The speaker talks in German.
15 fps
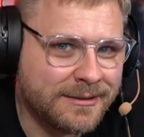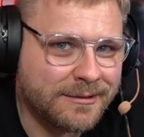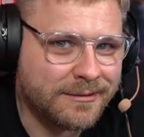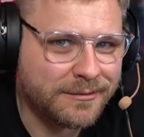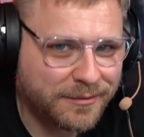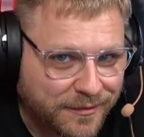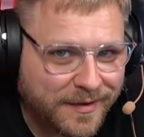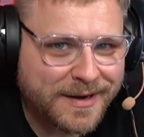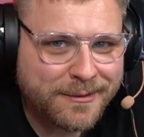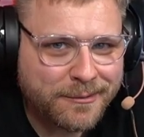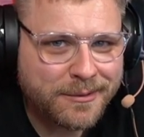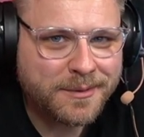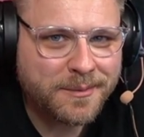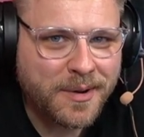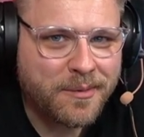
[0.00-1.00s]
Wir werden
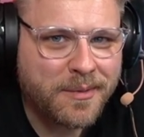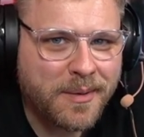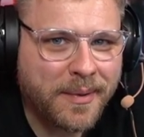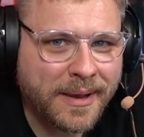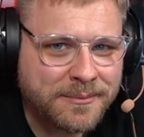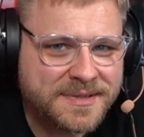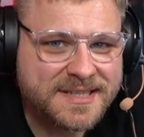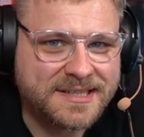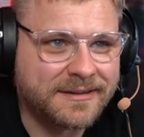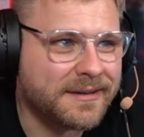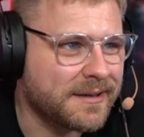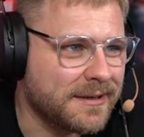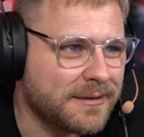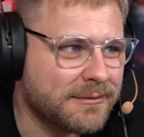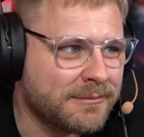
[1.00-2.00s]
heute mal über Bremsen
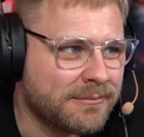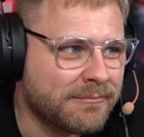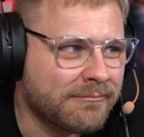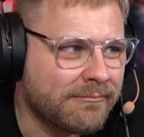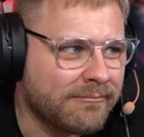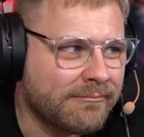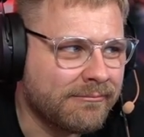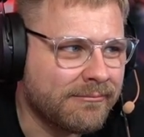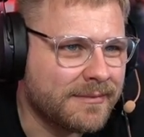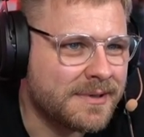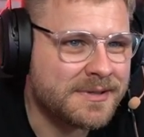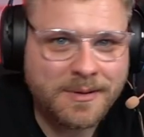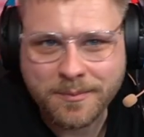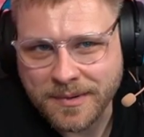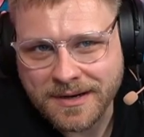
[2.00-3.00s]
reden. Ich
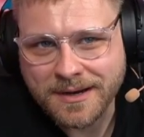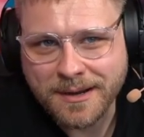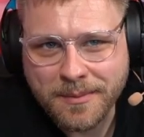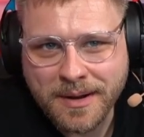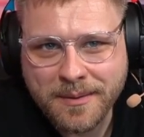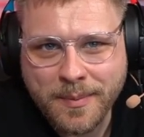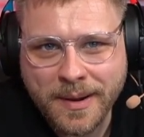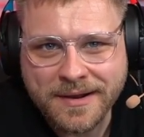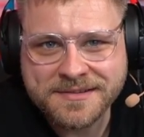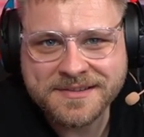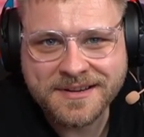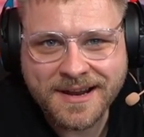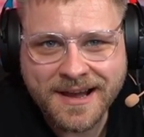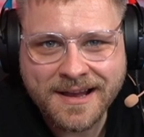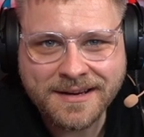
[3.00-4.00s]
habe mir da mal ein paar
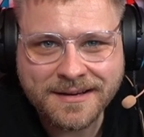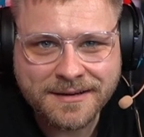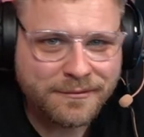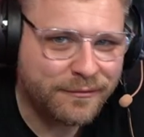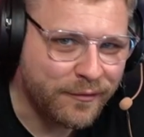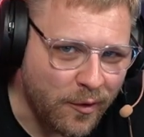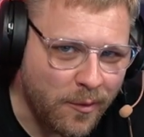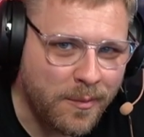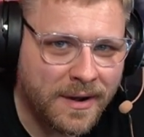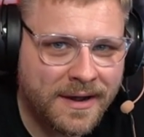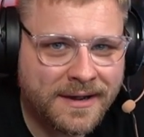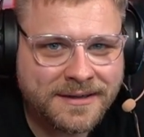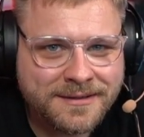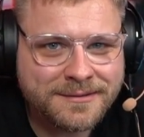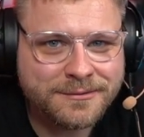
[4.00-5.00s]
Szenarien
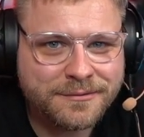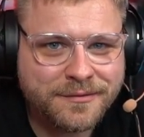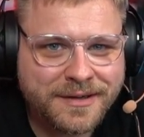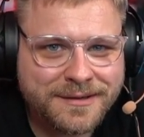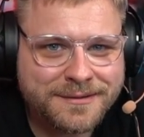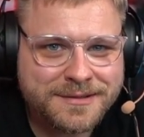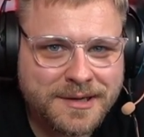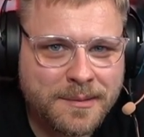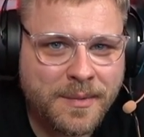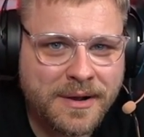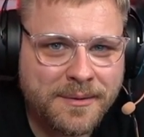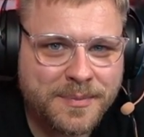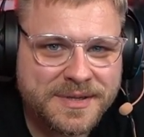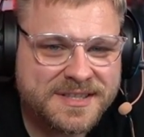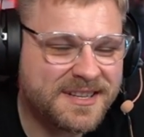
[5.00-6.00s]
vorbereitet und werde euch da mal ein
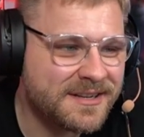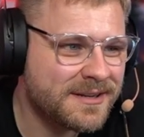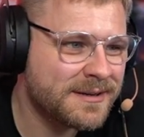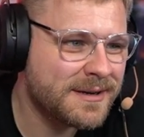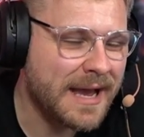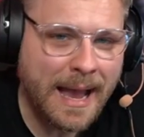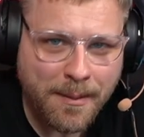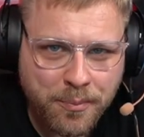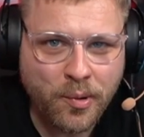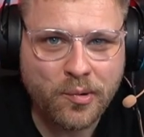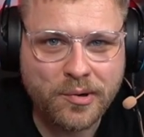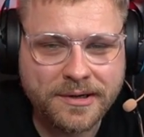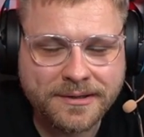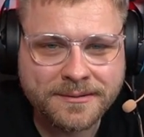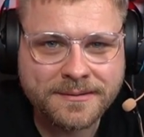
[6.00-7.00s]
bisschen
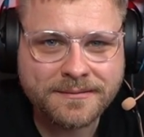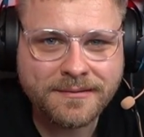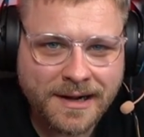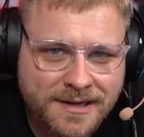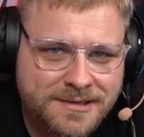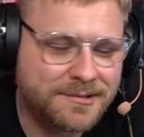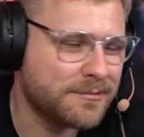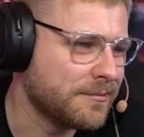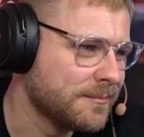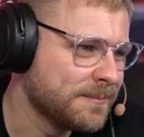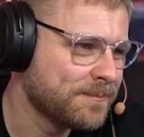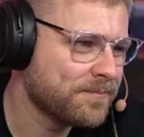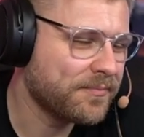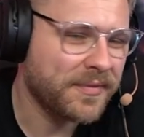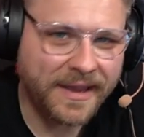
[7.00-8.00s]
abholen. Also,
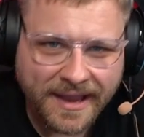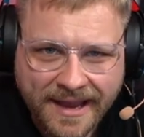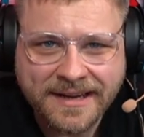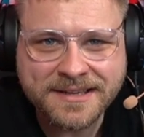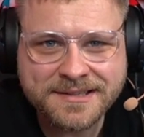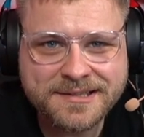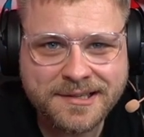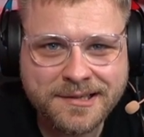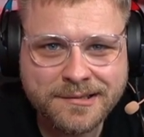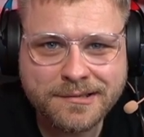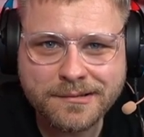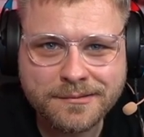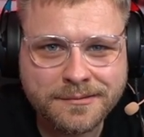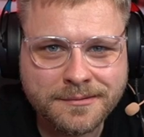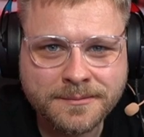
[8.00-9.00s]
rein ins
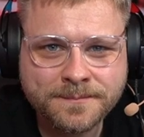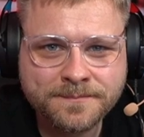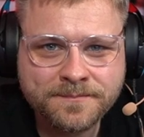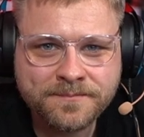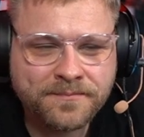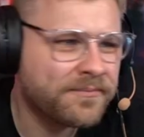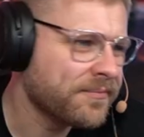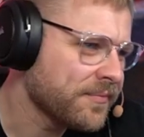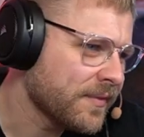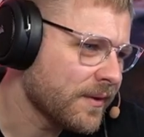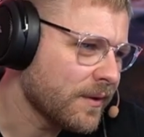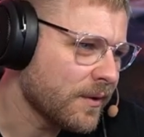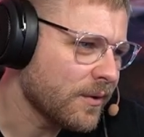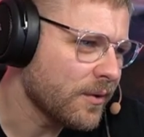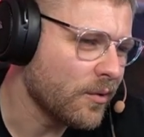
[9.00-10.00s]
Intro
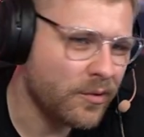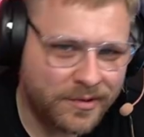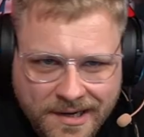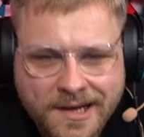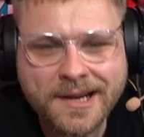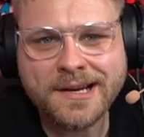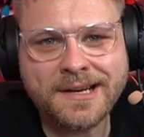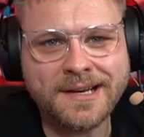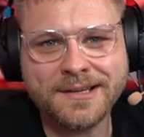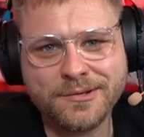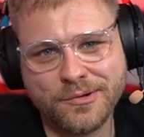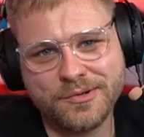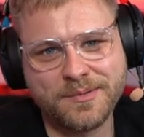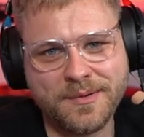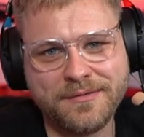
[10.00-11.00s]
und dann erkläre ich
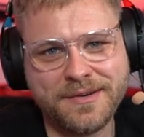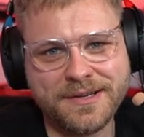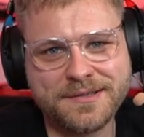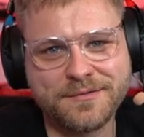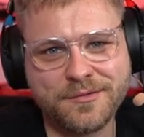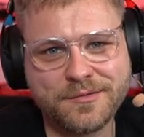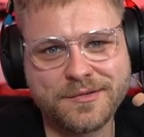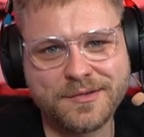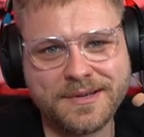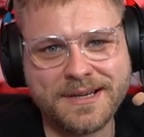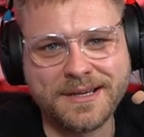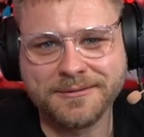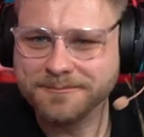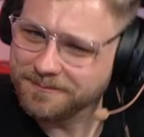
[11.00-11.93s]
euch mal, wie das funktioniert.